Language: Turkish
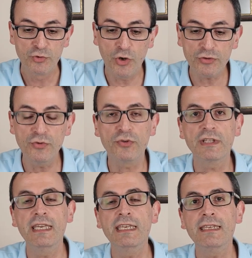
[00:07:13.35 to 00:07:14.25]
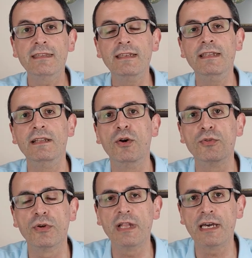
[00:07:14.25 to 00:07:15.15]
4.2
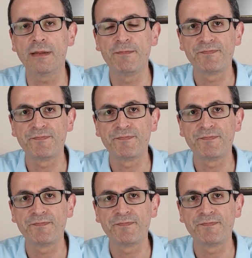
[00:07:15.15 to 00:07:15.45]
trilyon dolar